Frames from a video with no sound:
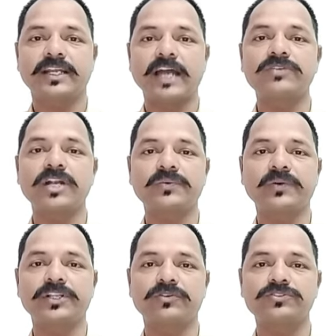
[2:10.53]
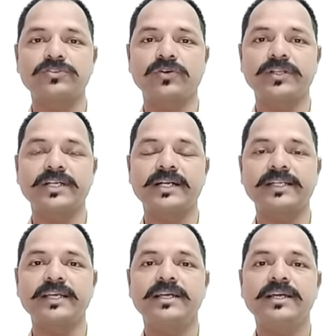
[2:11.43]
రానున్నటువంటి రోజుల్లో
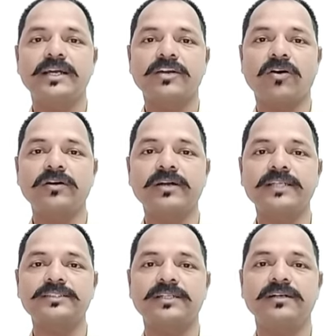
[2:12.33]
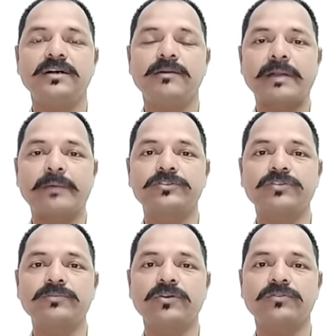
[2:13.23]
ఎందుకంటే కాంగ్రెస్
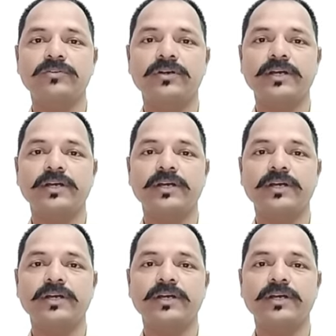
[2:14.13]
ప్రభుత్వంలో